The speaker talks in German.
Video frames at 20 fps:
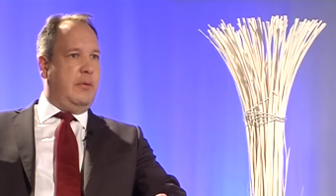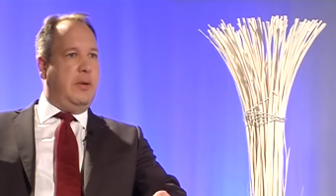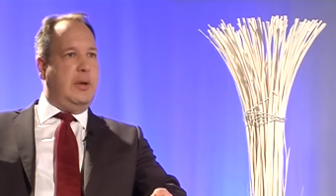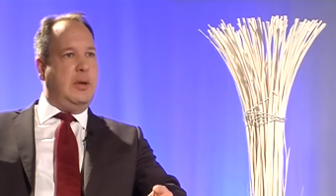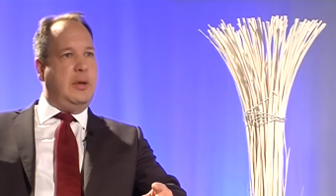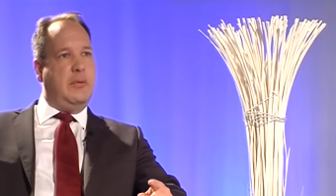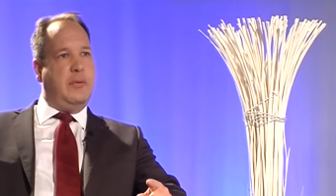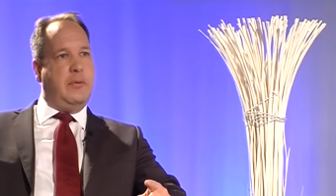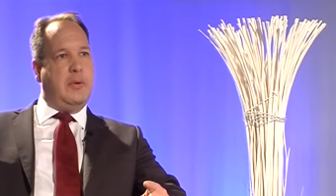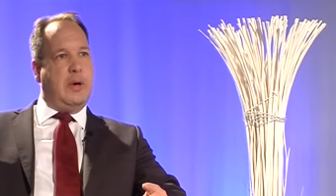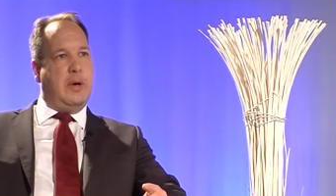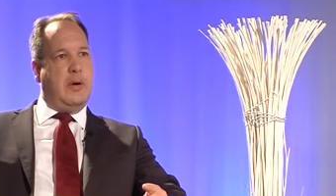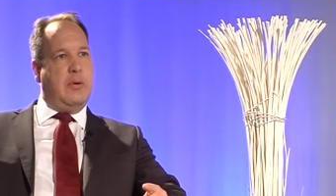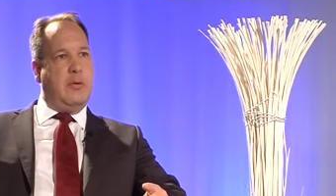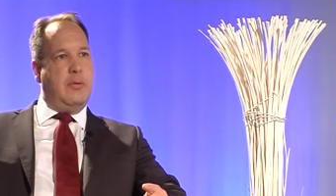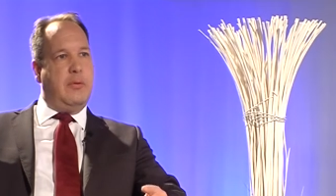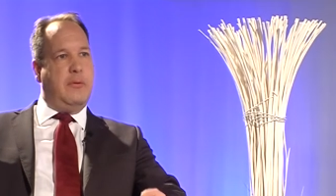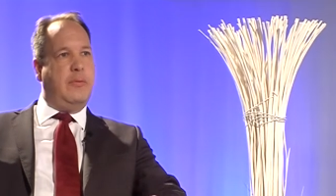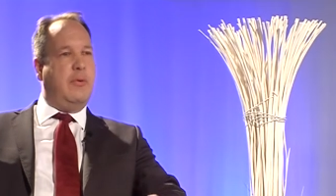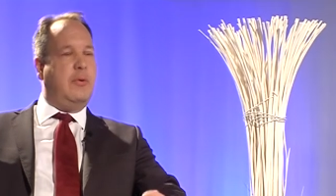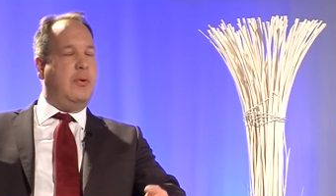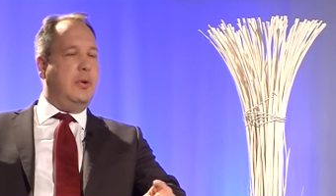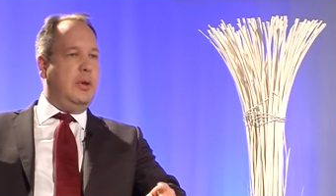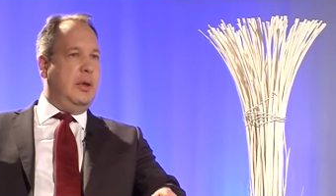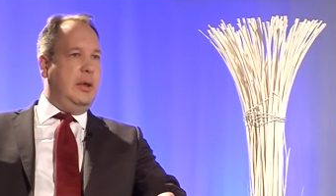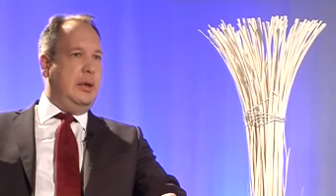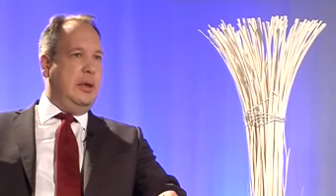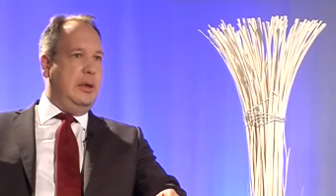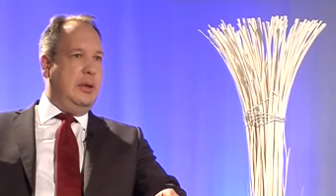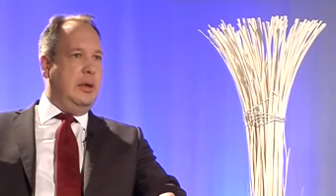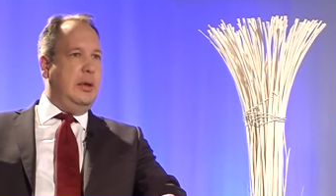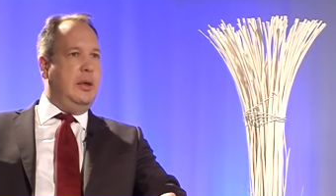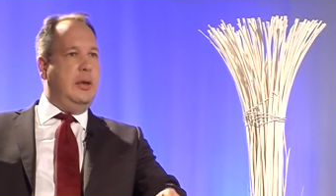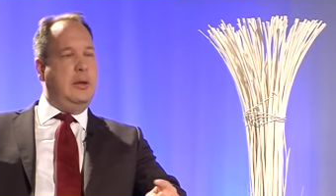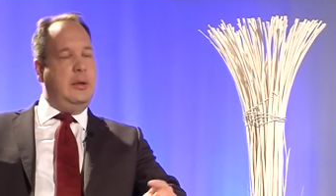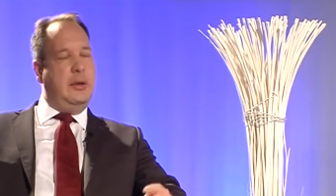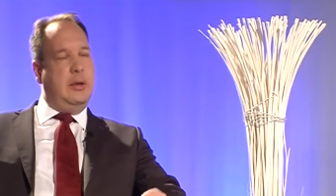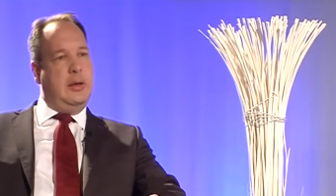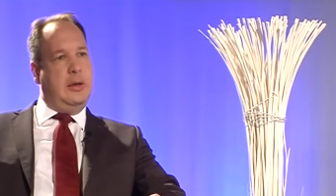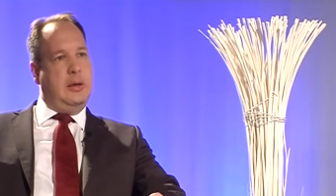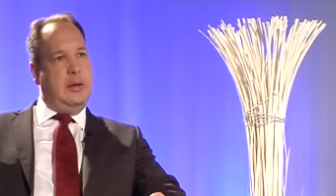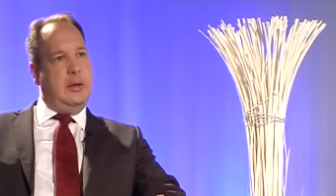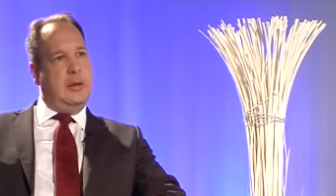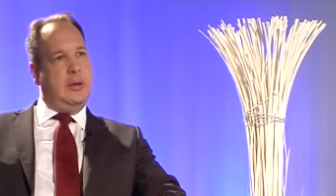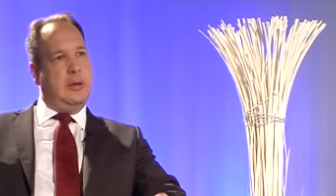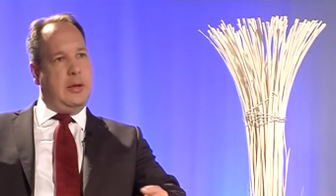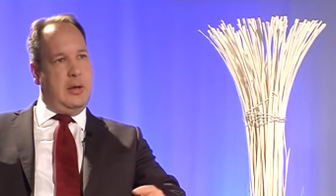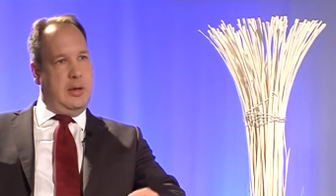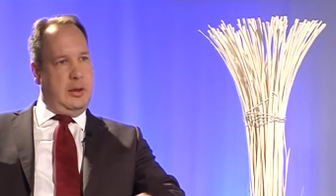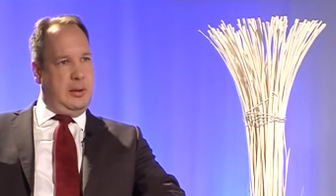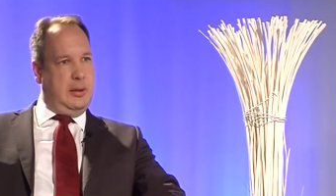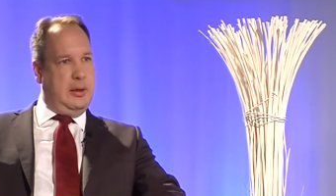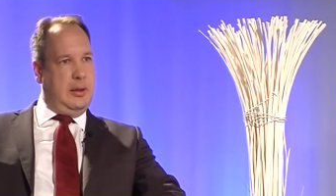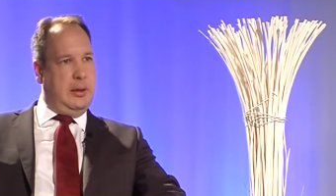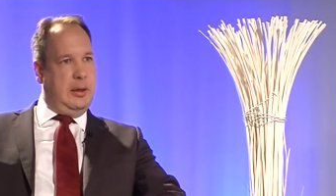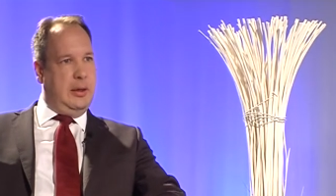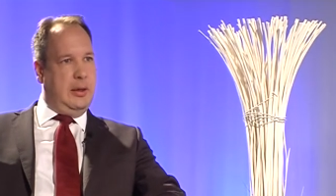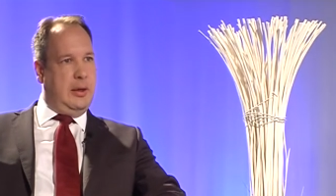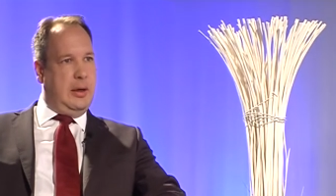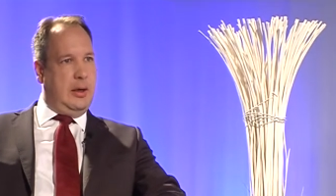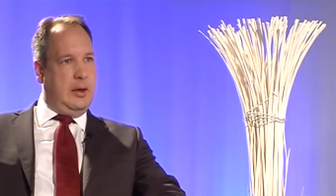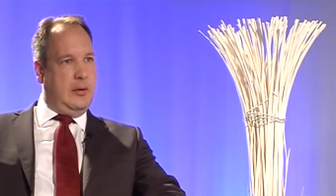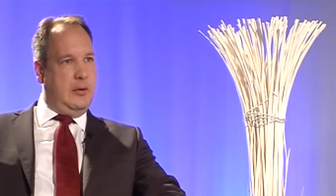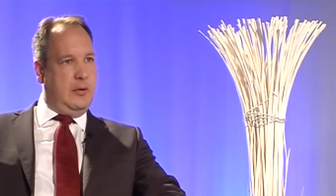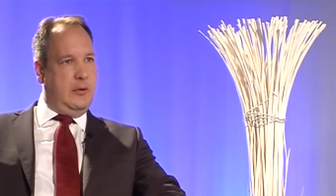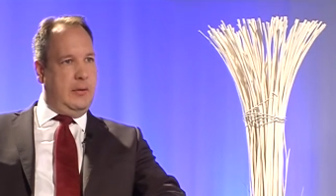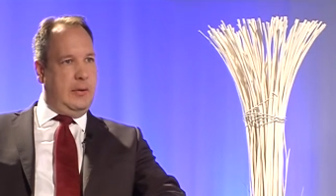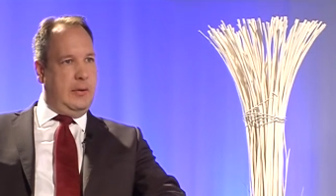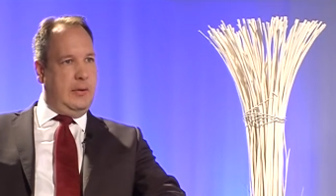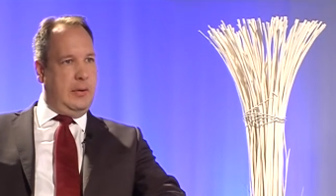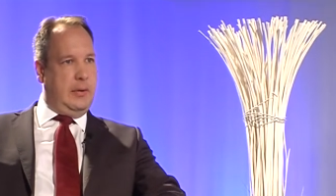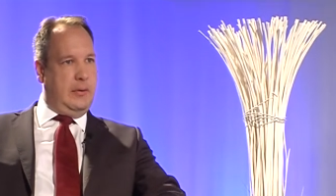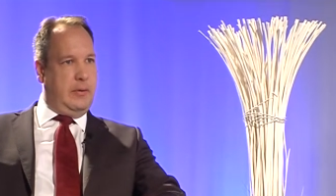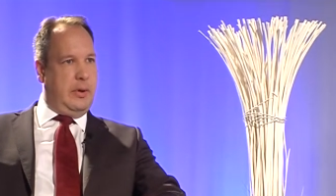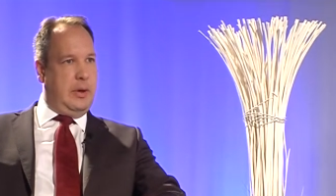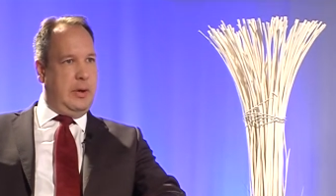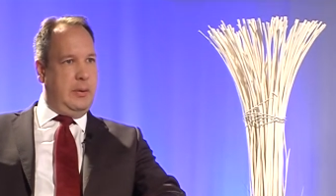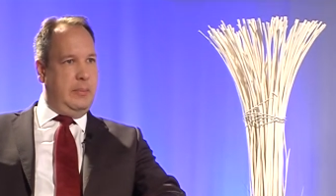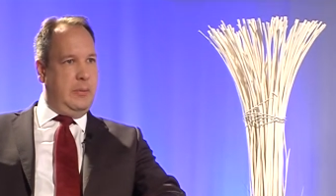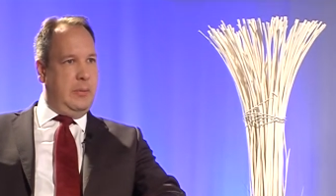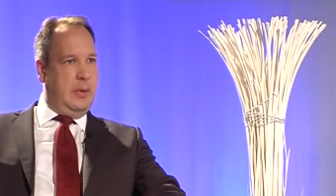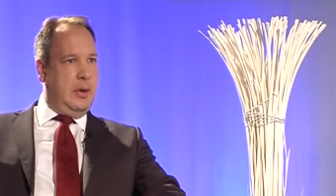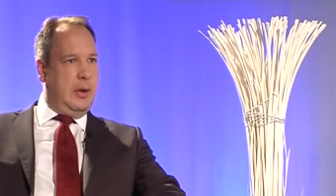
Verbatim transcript: Wenn die Frau vor der Ehe, in der Ehe, nach der Ehe Krankenschwester war,